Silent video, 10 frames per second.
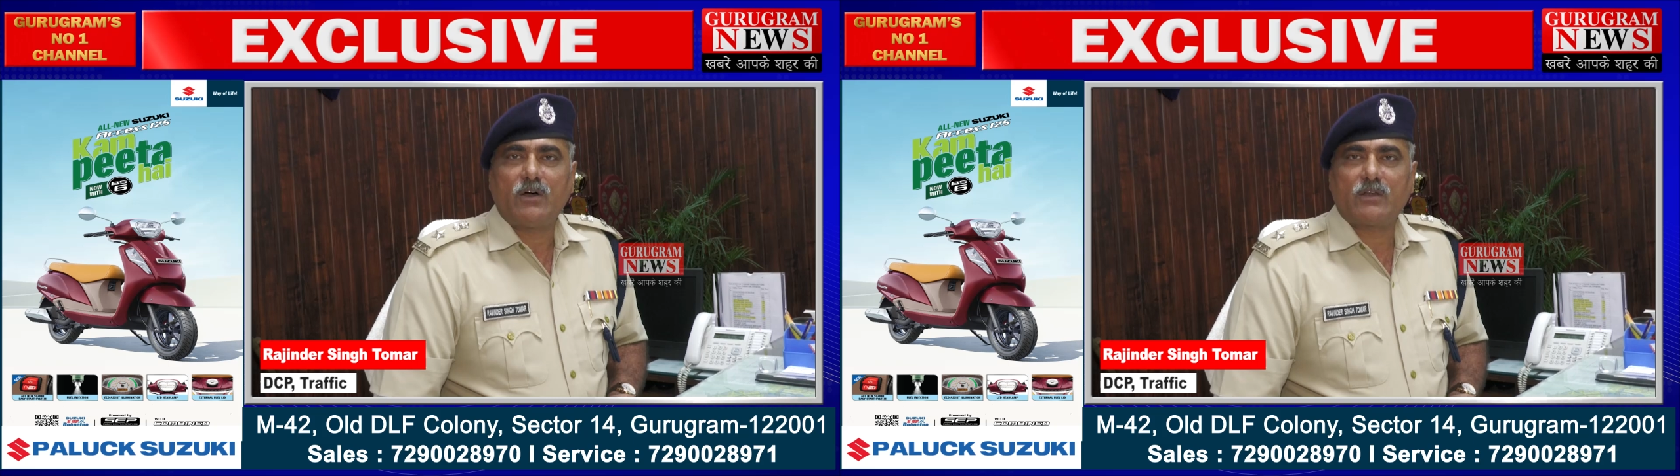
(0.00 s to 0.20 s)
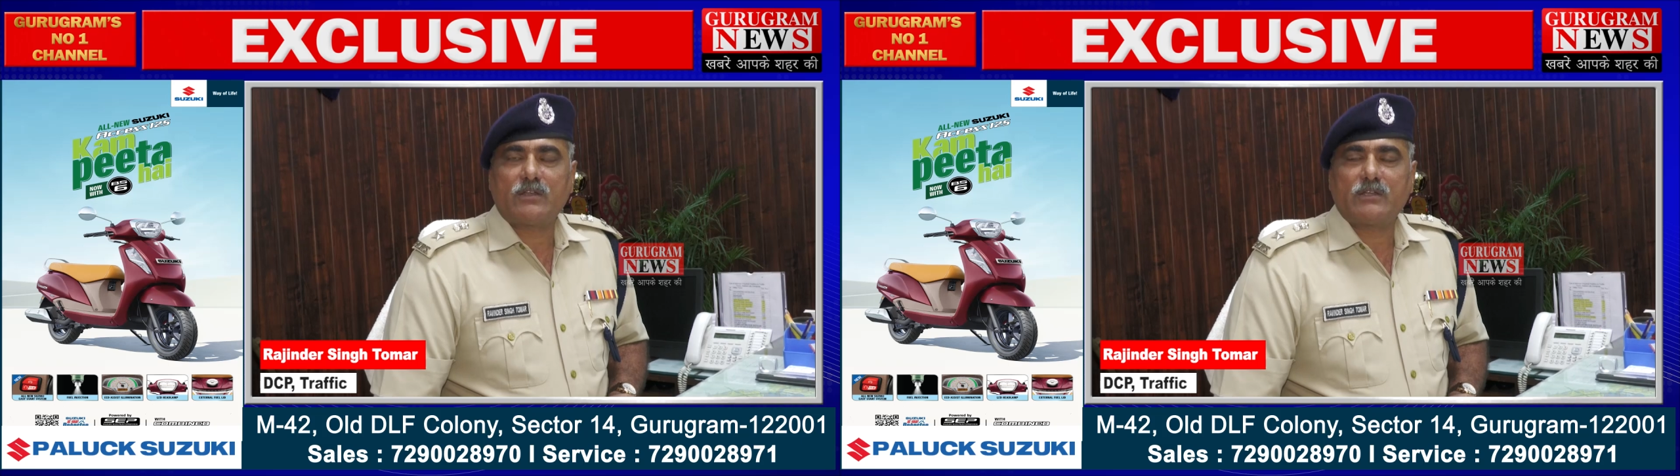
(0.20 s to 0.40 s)

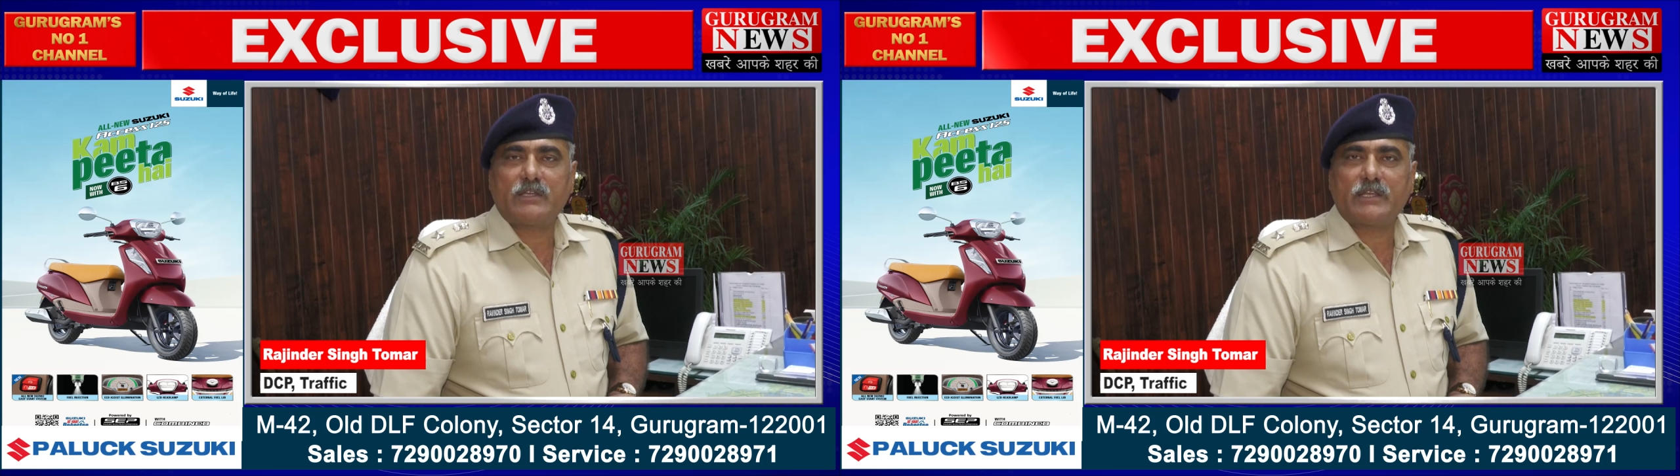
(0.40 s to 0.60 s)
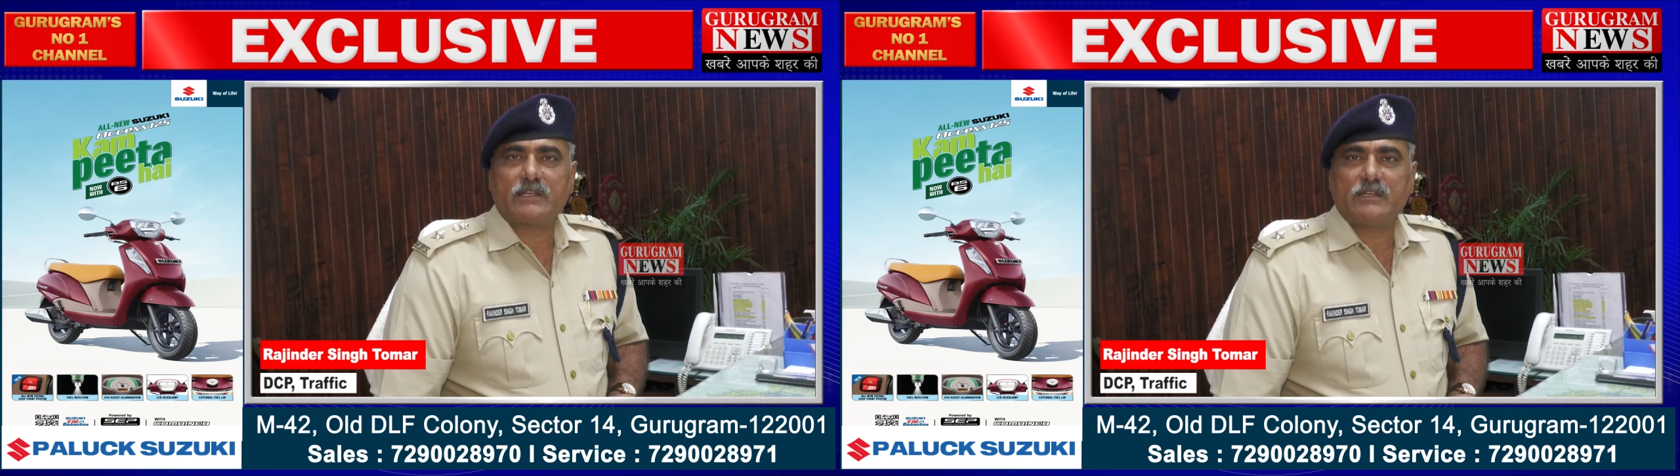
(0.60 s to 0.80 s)
और
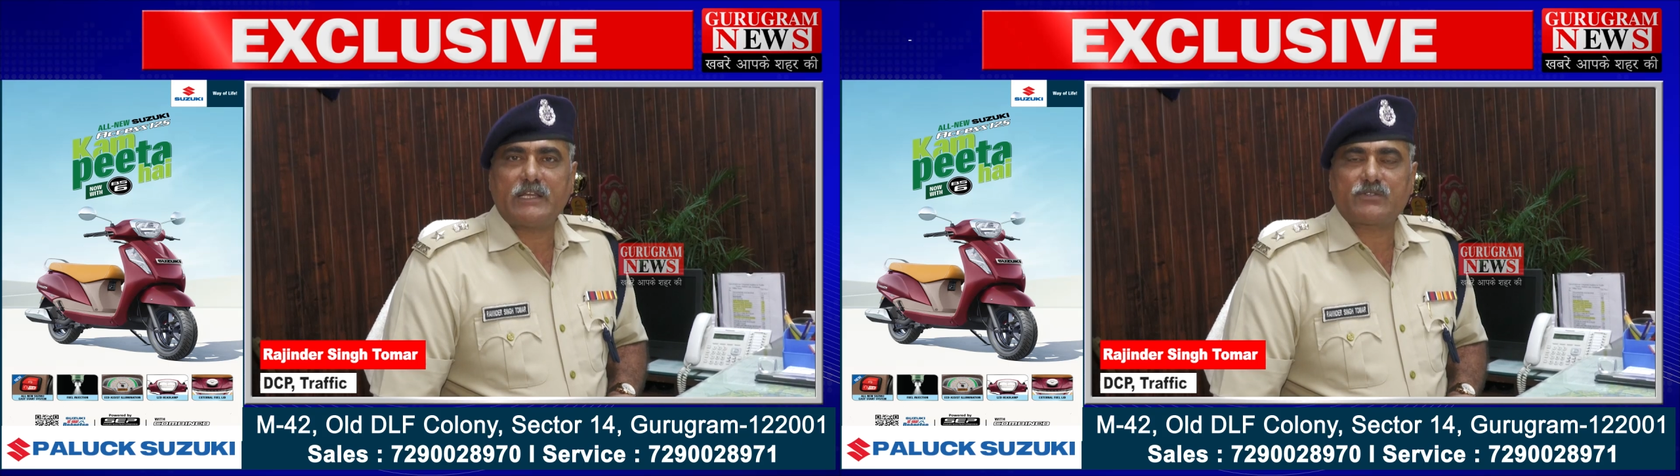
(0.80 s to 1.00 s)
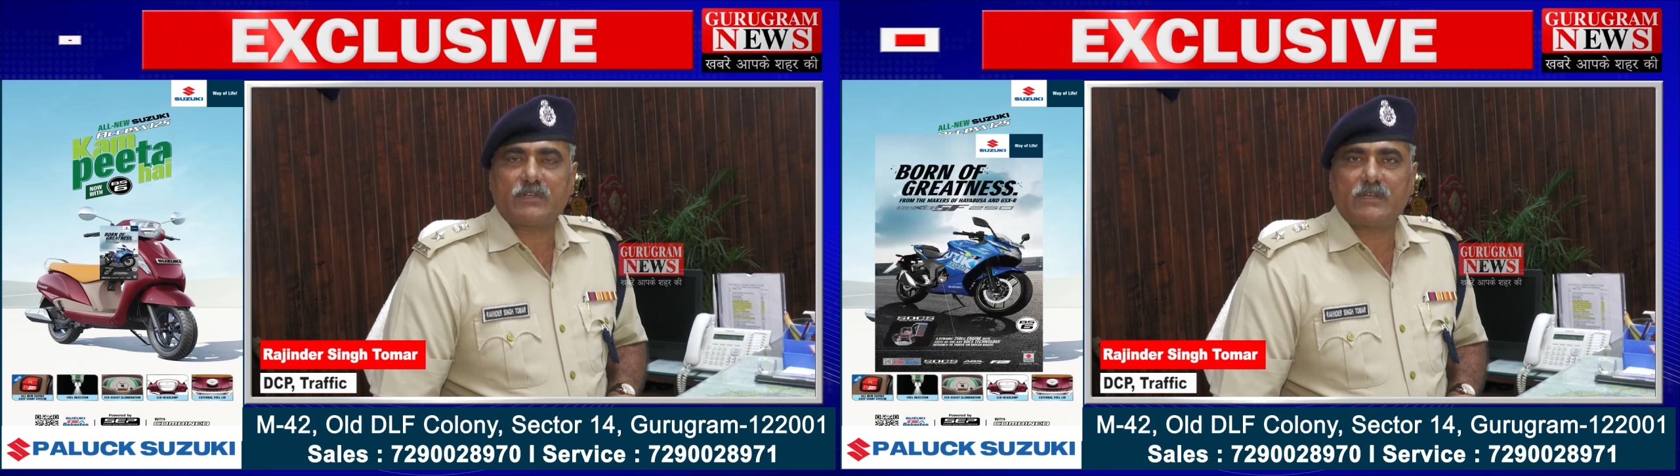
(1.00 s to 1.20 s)
एक
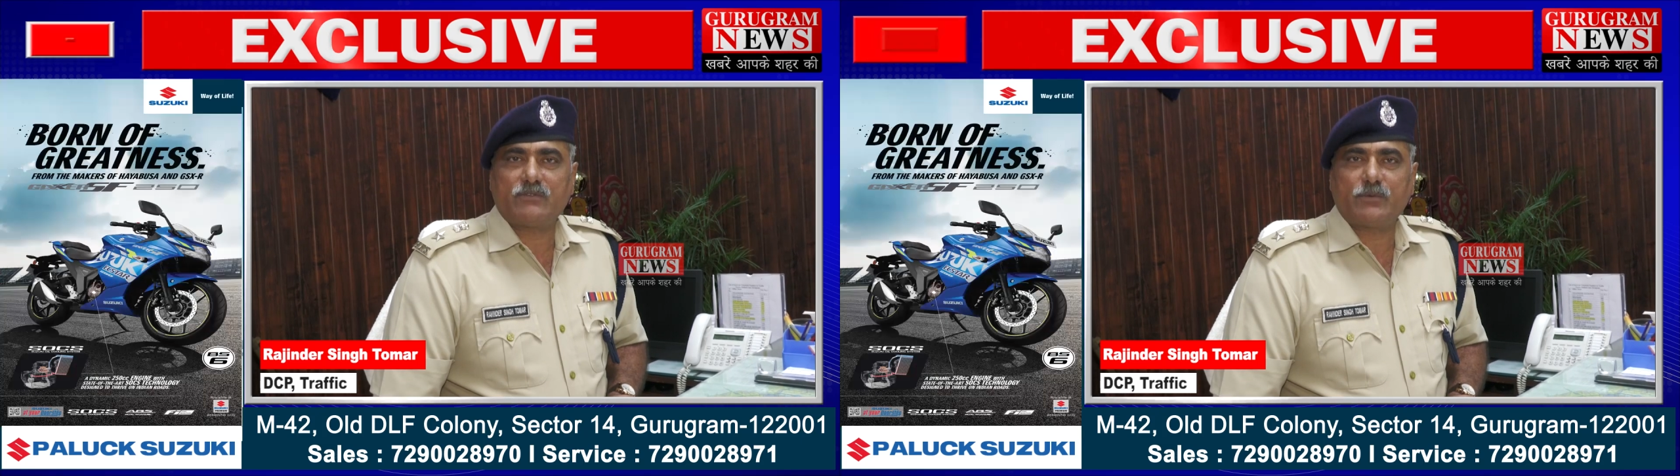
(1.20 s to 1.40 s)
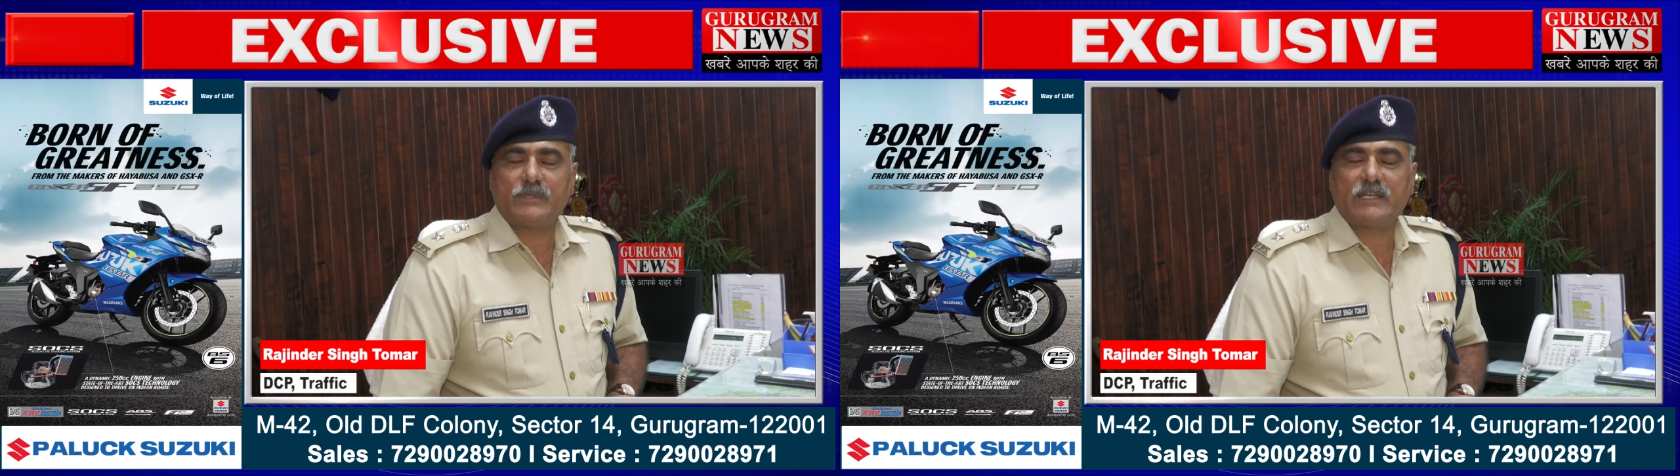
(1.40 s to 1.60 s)
नेचुरल
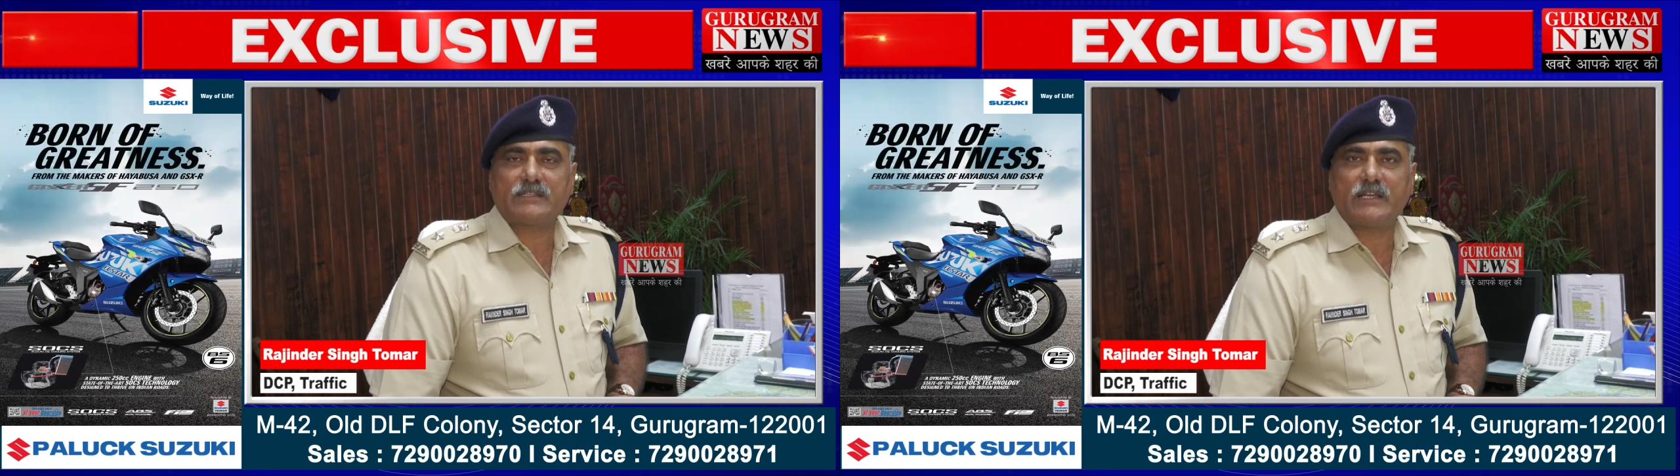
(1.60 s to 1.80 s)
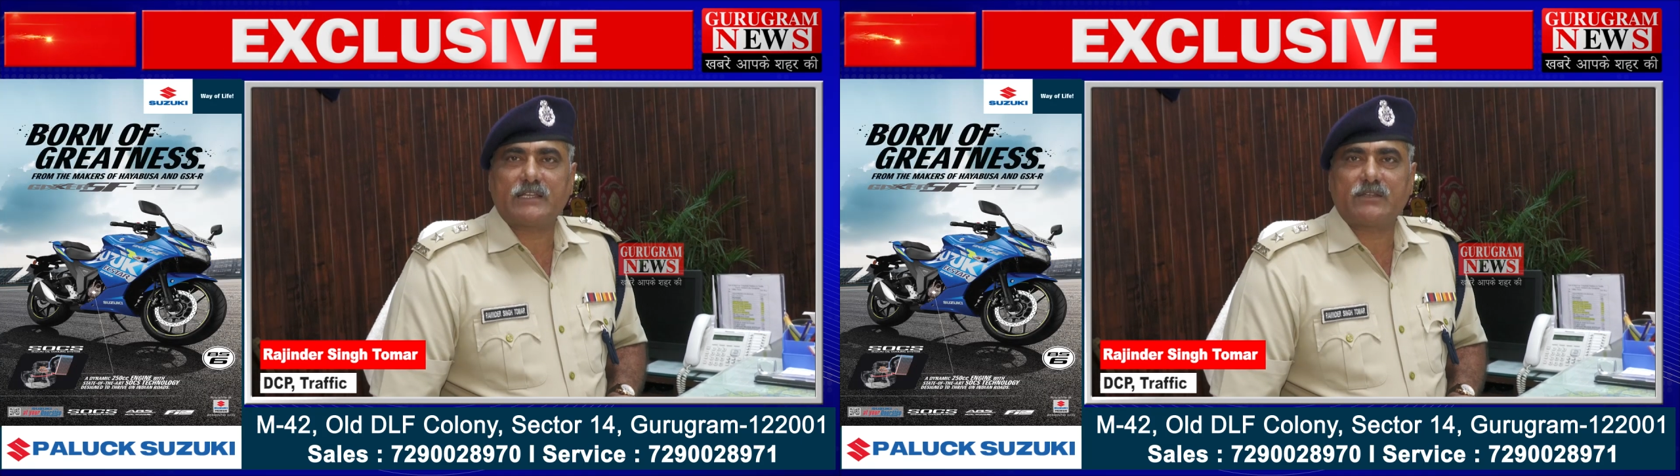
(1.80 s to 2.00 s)
वो भी
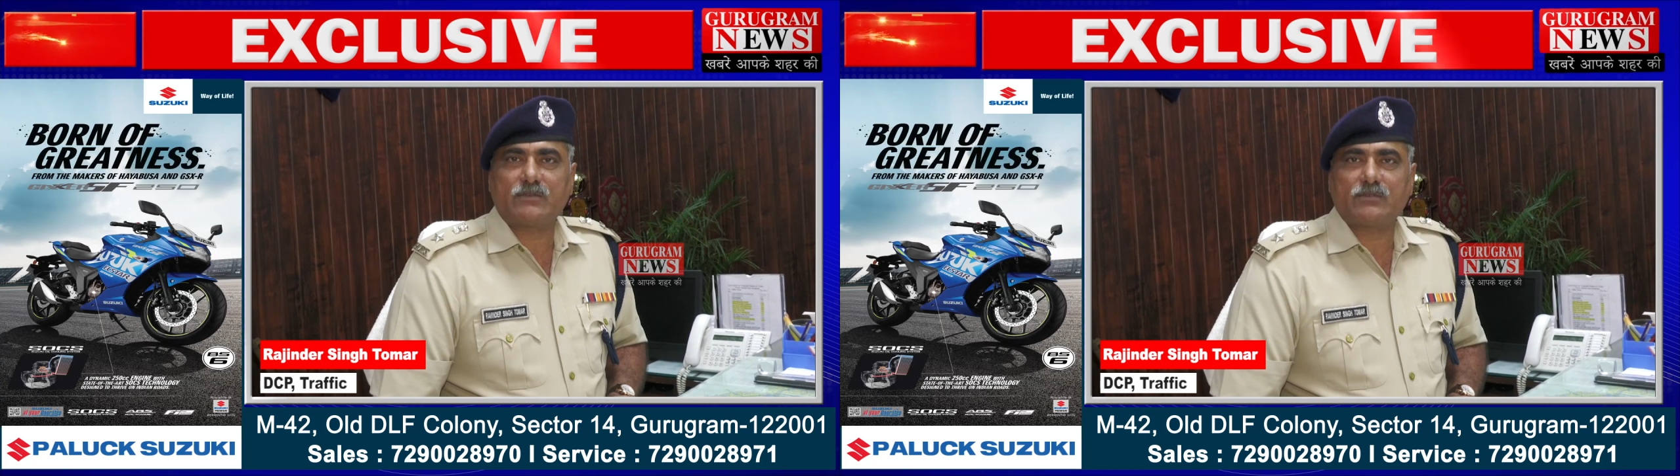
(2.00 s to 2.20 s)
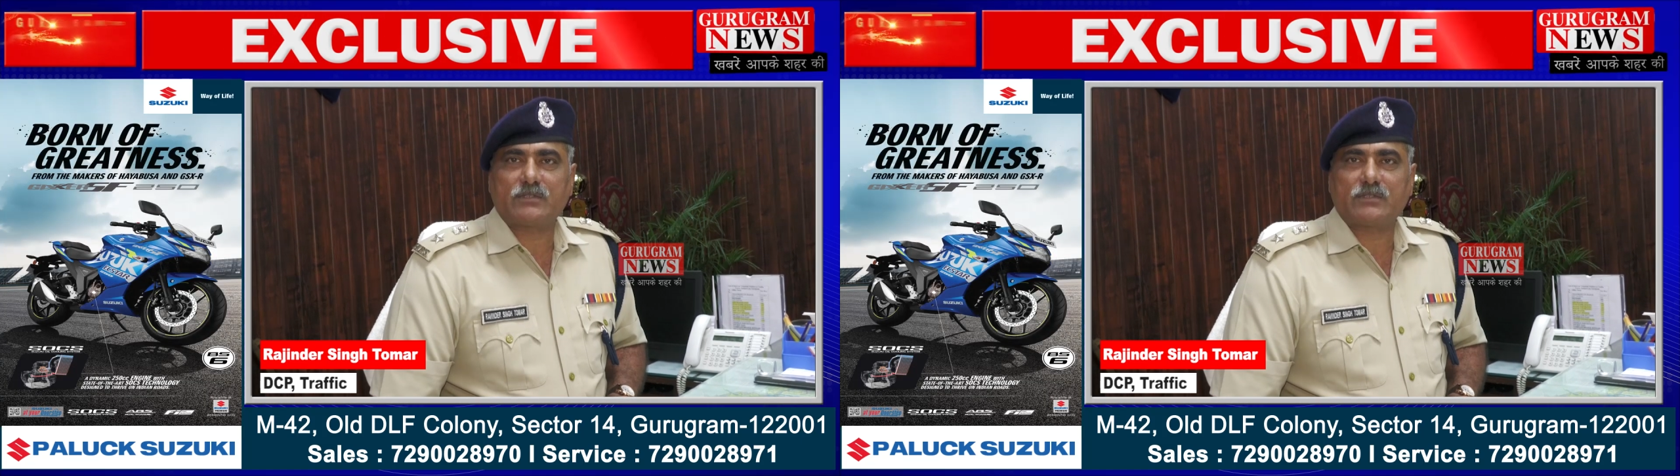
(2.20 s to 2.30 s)
रहता है कि